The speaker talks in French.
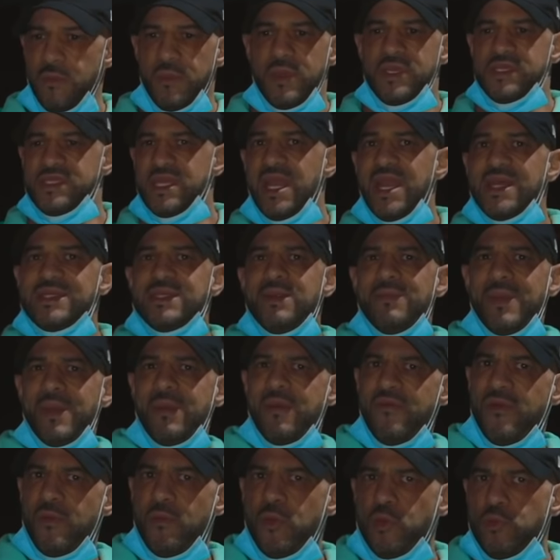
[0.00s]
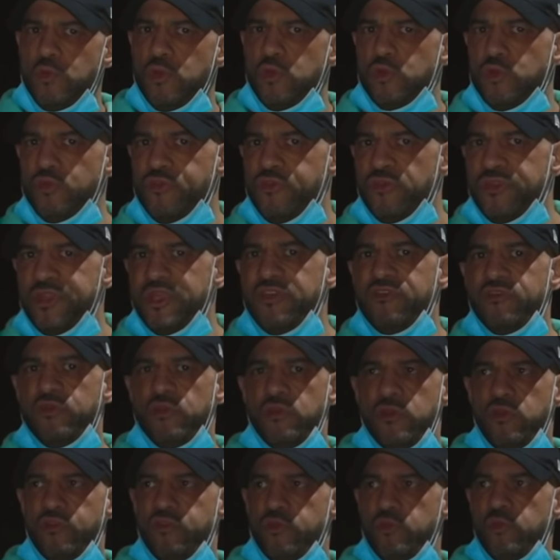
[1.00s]
Mais celle-là, ça me permet vraiment de me concentrer
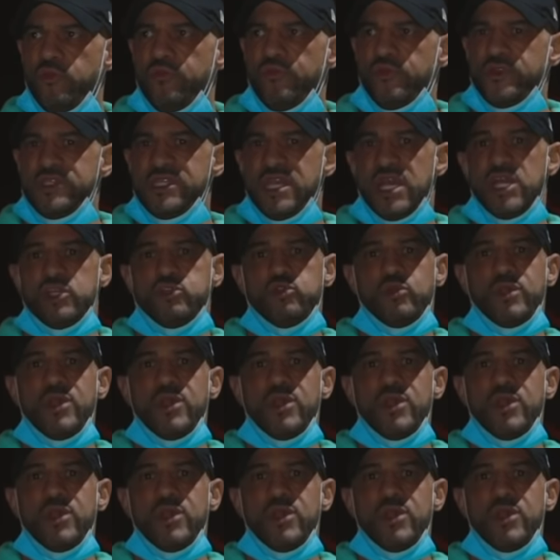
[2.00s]
sur le, mouvement de tirage.